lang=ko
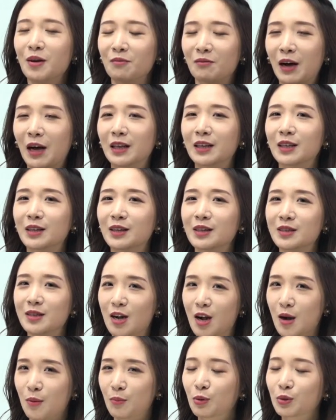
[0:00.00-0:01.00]
많이들
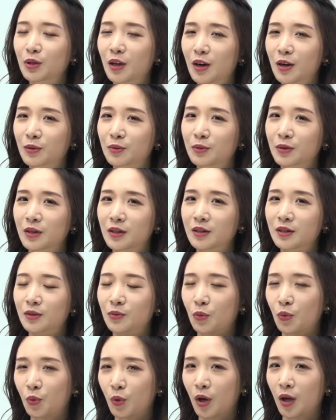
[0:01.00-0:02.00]
잘못 알고 있는
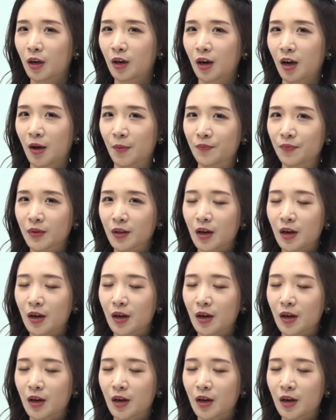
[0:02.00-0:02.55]
오해가,